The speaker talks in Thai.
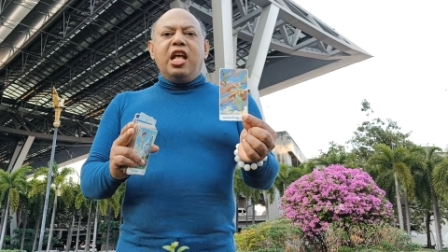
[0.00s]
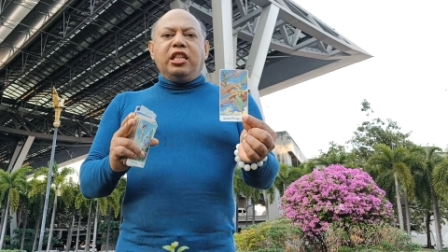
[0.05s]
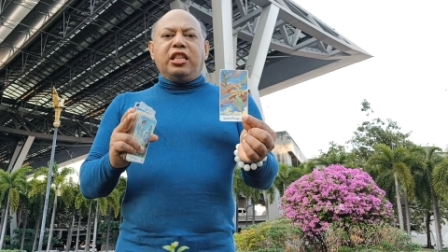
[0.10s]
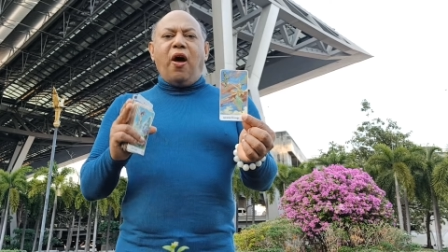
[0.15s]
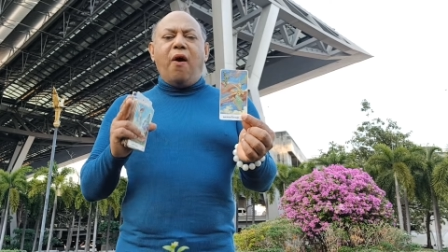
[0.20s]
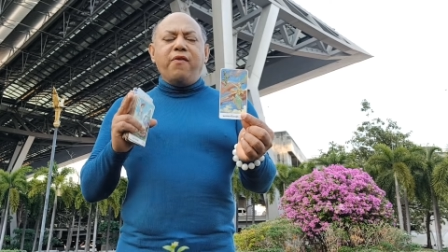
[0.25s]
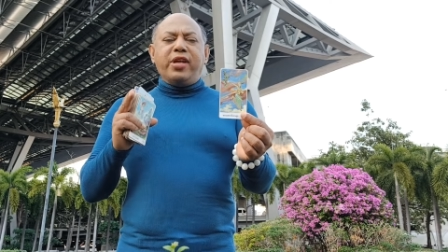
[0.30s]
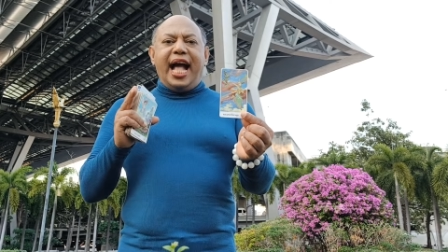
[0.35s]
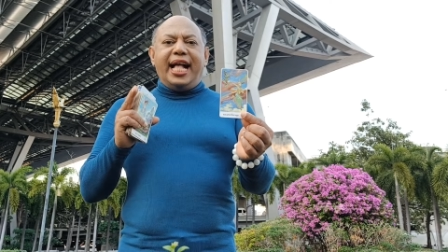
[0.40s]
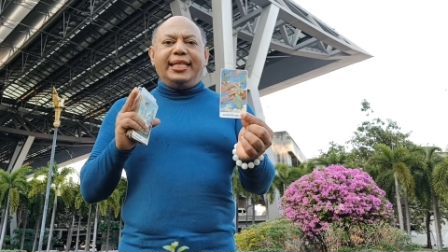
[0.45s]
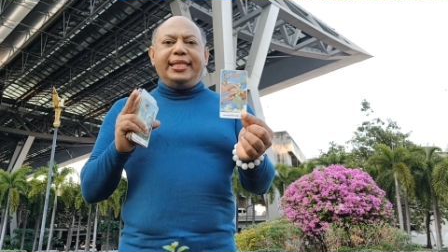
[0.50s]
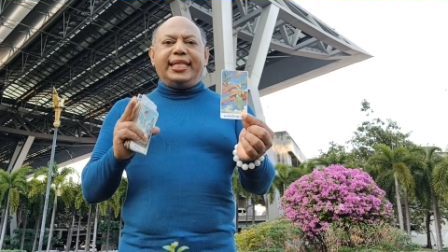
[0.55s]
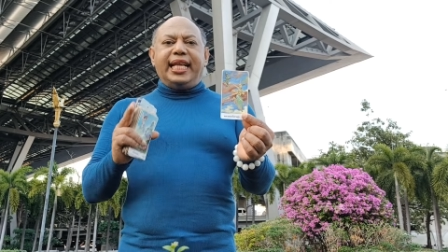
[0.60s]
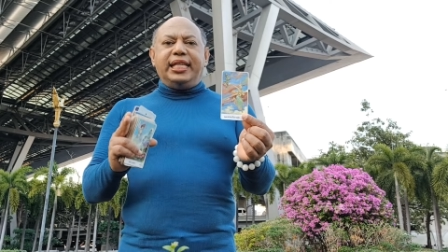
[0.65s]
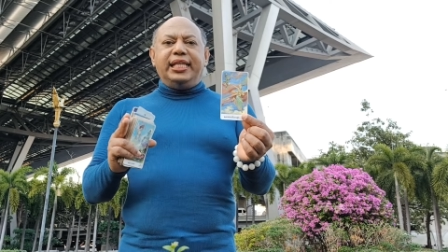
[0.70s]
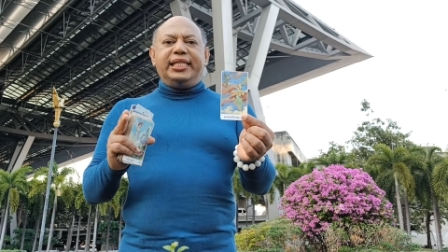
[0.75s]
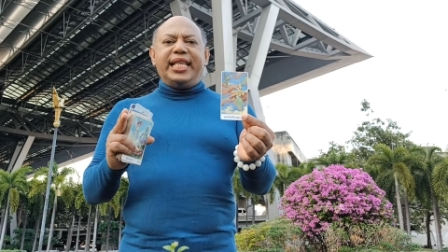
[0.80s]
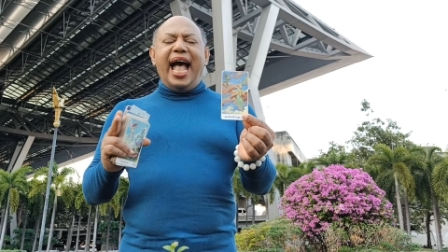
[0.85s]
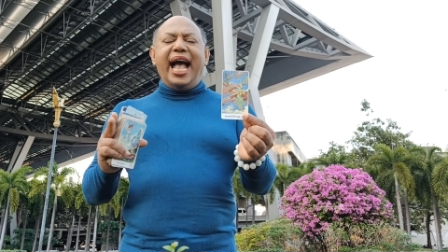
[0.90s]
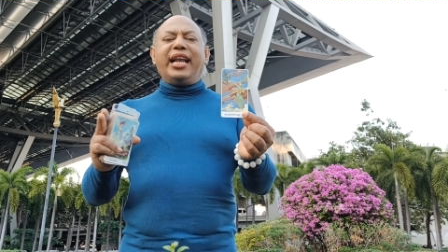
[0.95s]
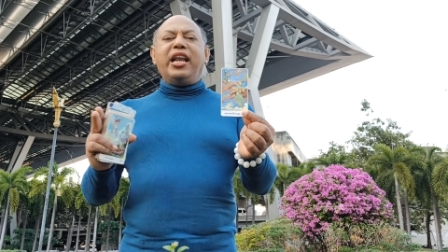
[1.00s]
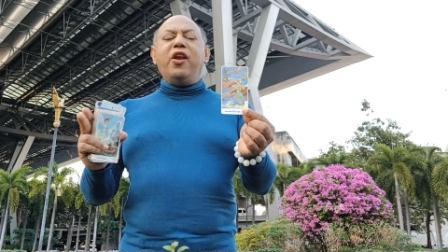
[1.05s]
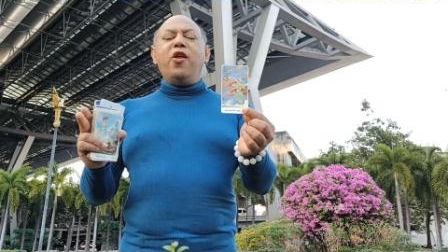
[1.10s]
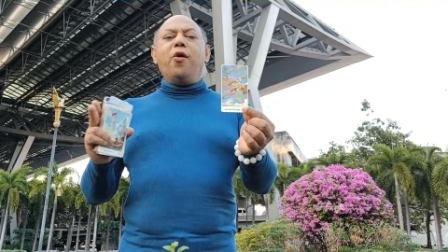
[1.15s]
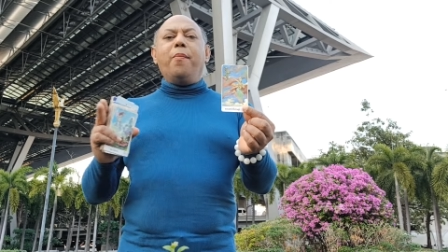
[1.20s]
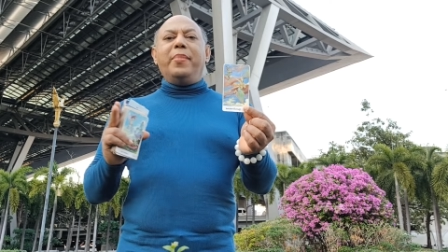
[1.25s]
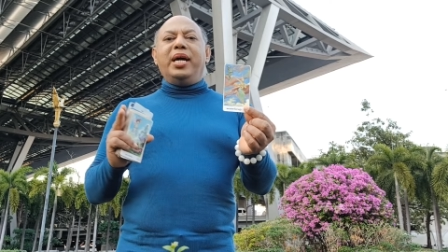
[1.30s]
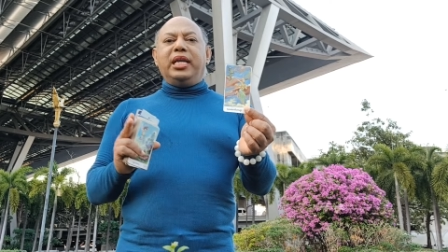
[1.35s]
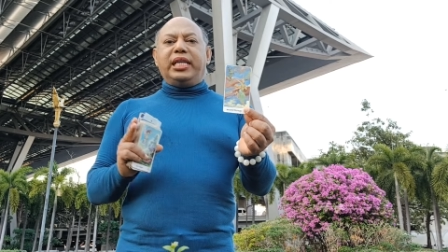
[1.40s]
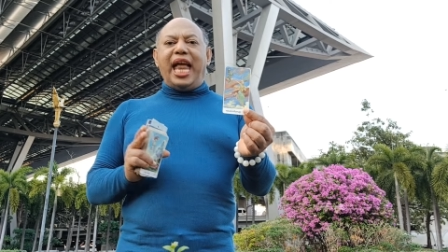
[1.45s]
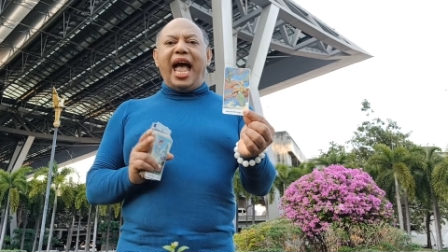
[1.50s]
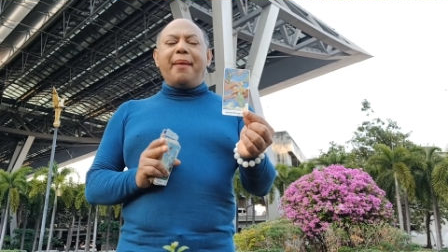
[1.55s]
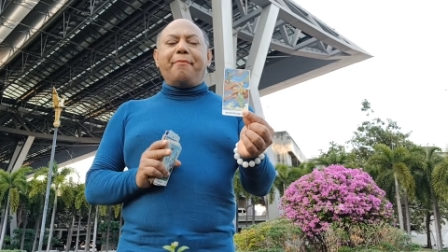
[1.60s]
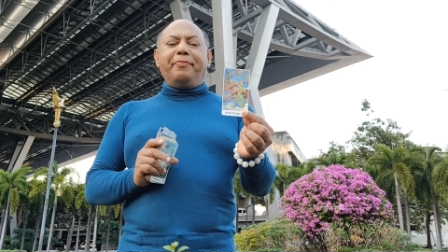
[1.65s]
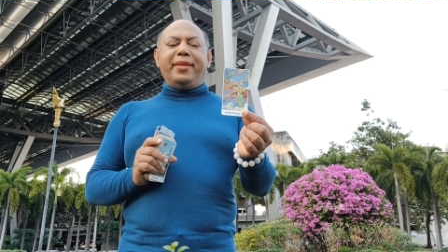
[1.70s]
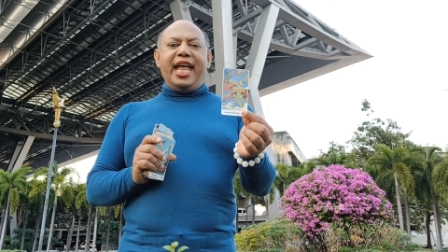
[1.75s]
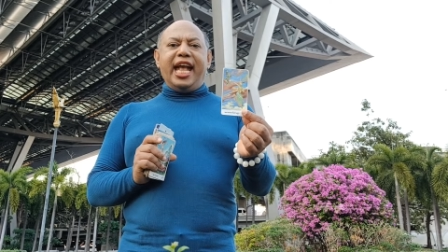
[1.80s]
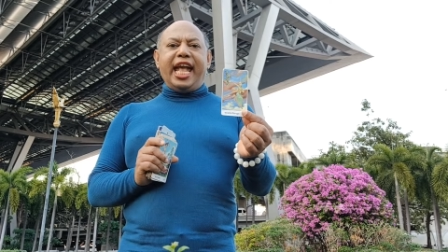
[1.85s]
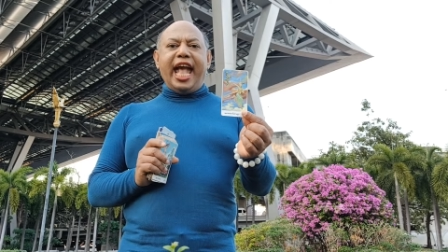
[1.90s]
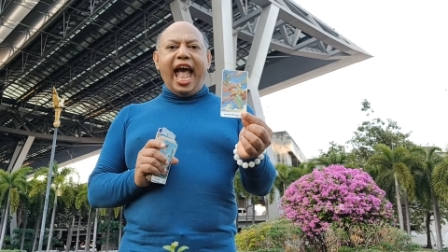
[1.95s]
ต้องการสรรสร้างและลงมือ
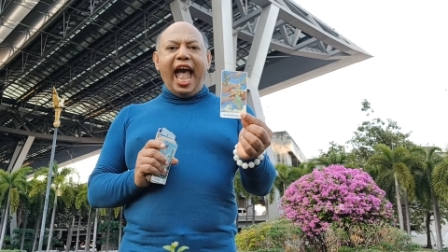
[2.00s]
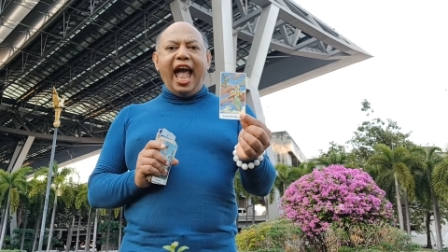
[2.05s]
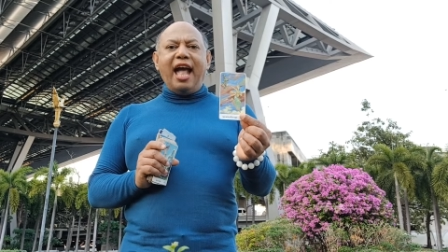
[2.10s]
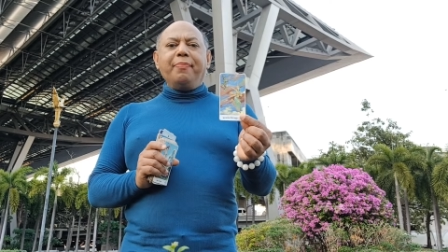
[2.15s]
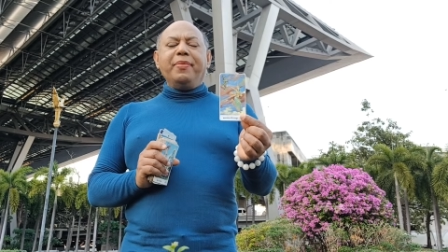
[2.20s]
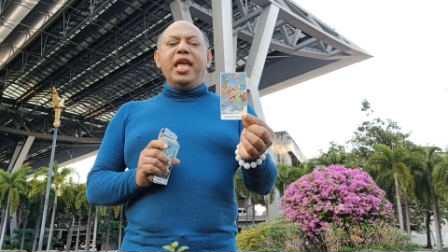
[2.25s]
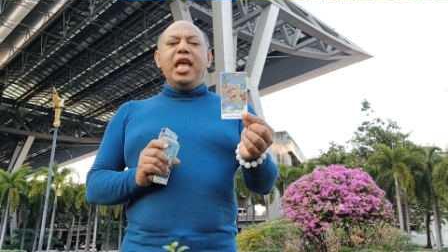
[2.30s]
ทำนะคะ